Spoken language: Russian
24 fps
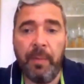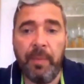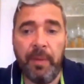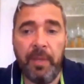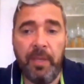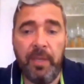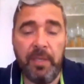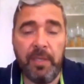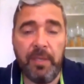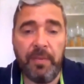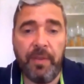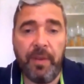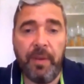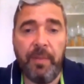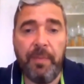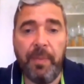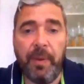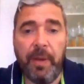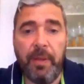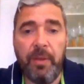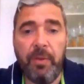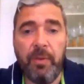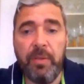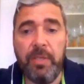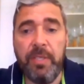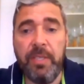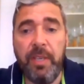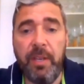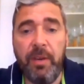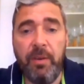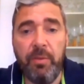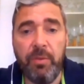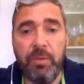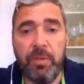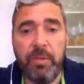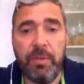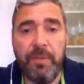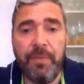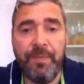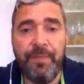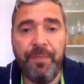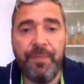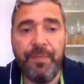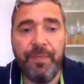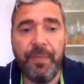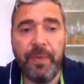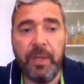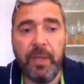обратиться в компанию Xelius.
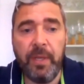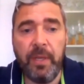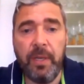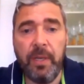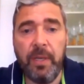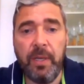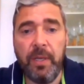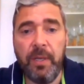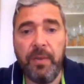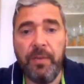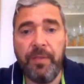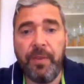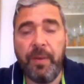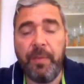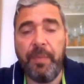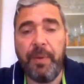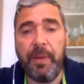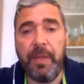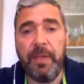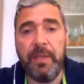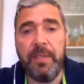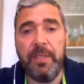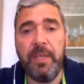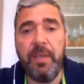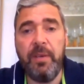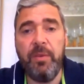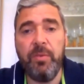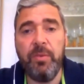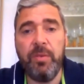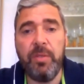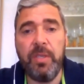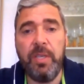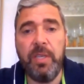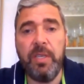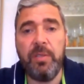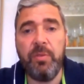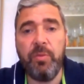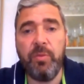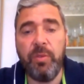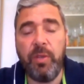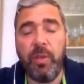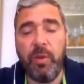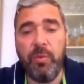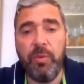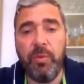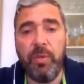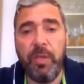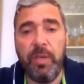Э, в компании Xelius есть
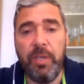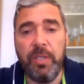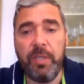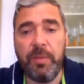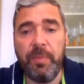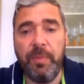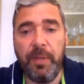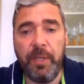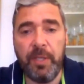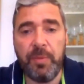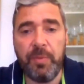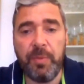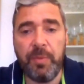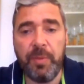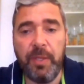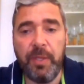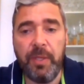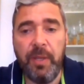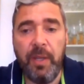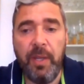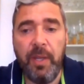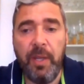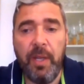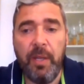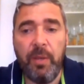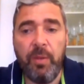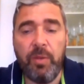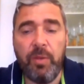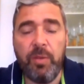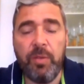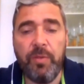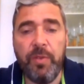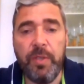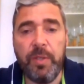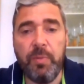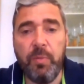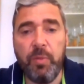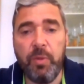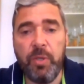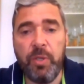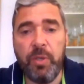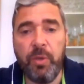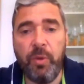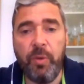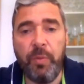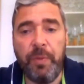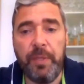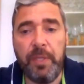удаленный риск-менеджмент. То есть вы
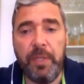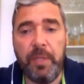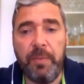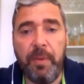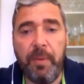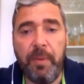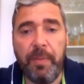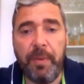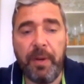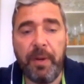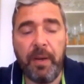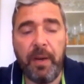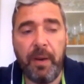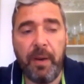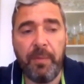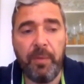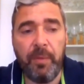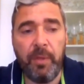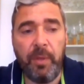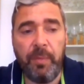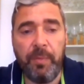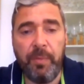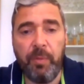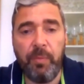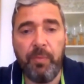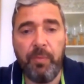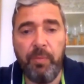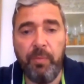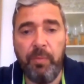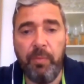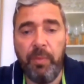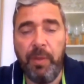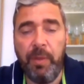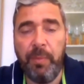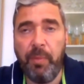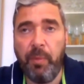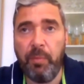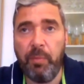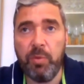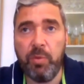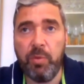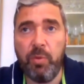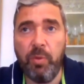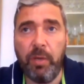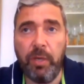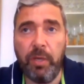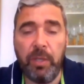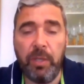сможете купить себе программу, на, не помню,
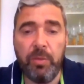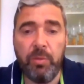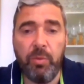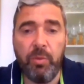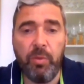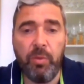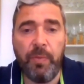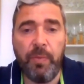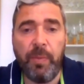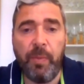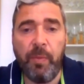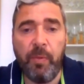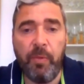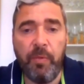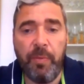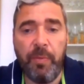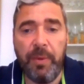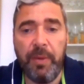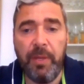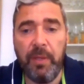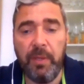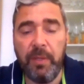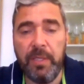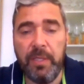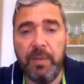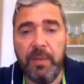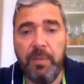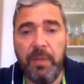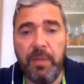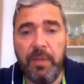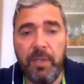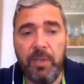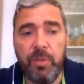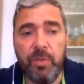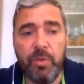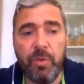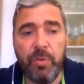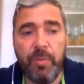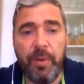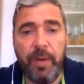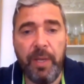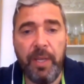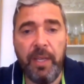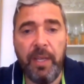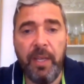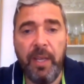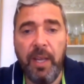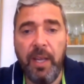сколько она стоит, но, по-моему, в пределах 7 тысяч
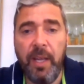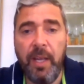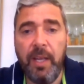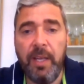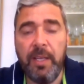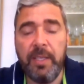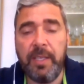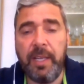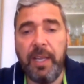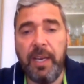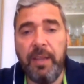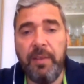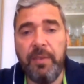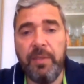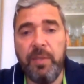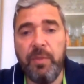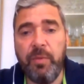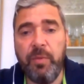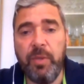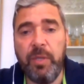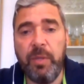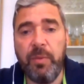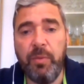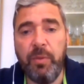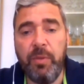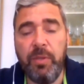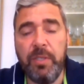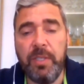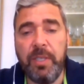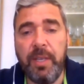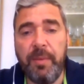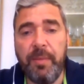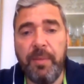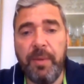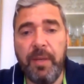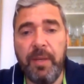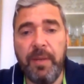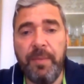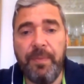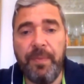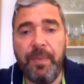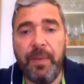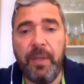рублей. Скорее всего, это будет самая